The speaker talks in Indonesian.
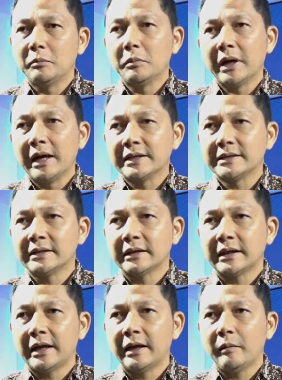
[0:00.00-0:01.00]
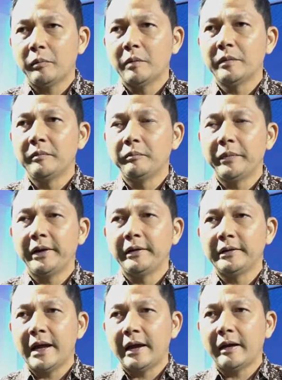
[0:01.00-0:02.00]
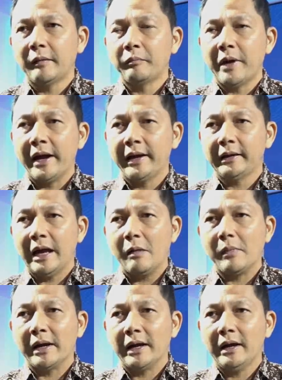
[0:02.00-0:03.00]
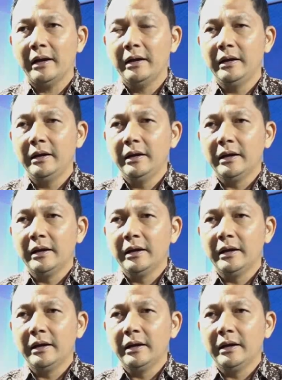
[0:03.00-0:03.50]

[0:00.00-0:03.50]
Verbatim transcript: dan menghasilkan pemimpin yang baik, amanah,